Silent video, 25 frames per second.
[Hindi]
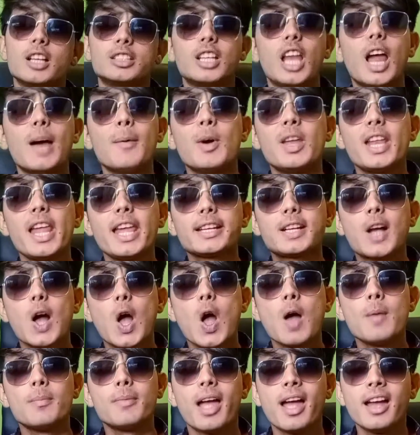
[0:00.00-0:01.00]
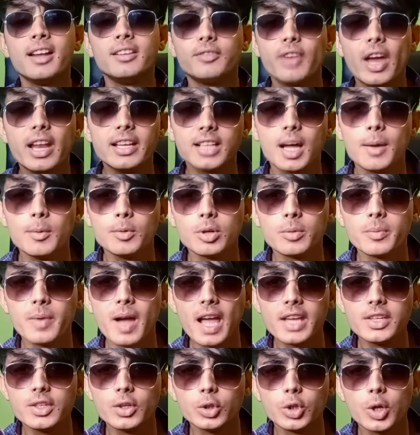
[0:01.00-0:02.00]
Assalamualaikum and welcome to
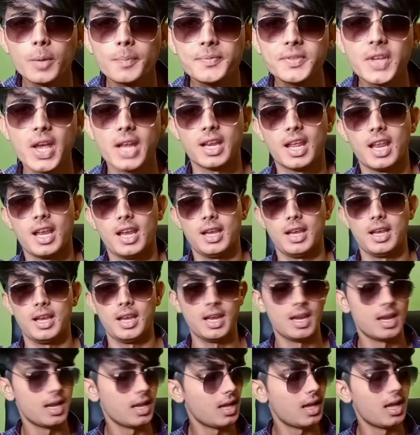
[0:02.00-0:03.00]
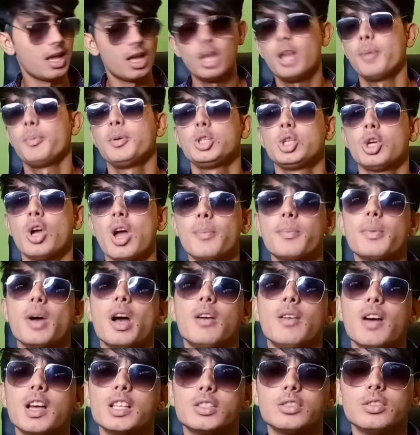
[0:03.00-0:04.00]
my YouTube channel. अभी जो
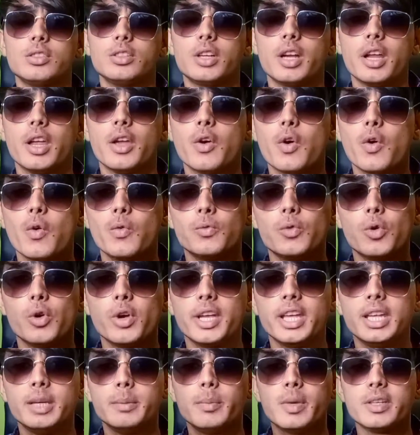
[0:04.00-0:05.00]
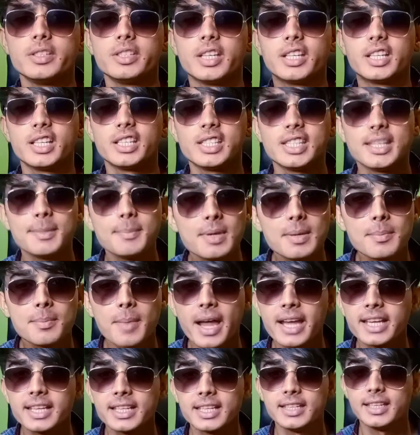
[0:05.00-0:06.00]
आप आवाज़ सुन रहे हो वो इनमें से किसी भी
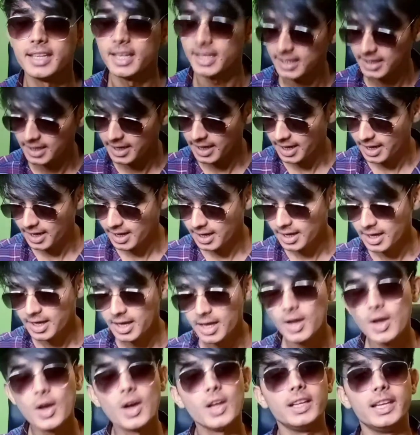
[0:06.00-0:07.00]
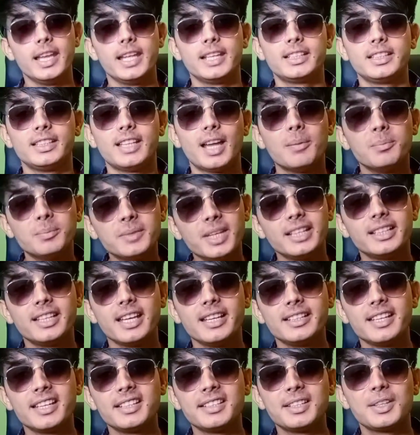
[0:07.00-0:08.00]
माइक की नहीं है लेकिन हम
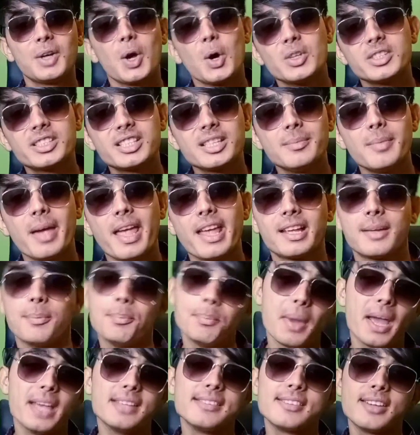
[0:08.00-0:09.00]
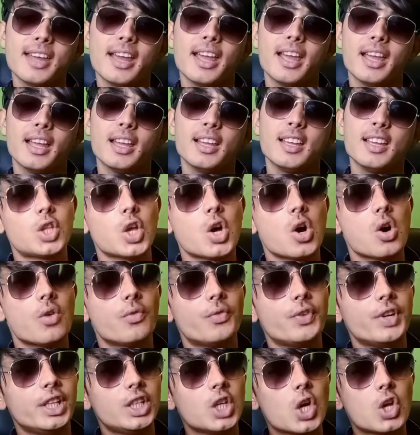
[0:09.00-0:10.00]
देखेंगे कौन सी माइक बेस्ट है
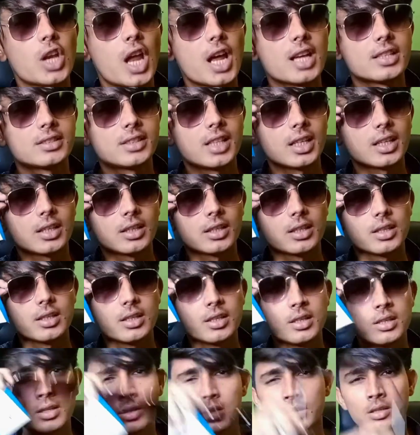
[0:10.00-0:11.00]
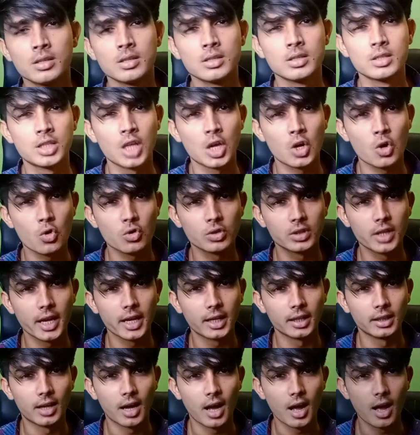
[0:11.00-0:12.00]
तो वीडियो लास्ट तक ज़रूर
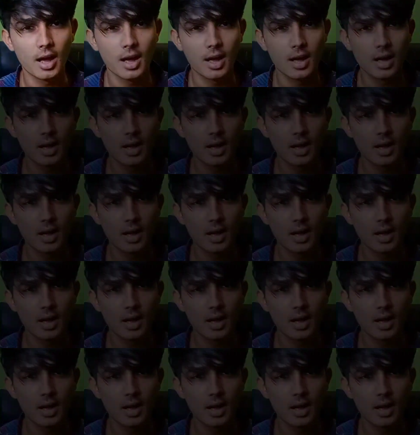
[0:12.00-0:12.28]
देखना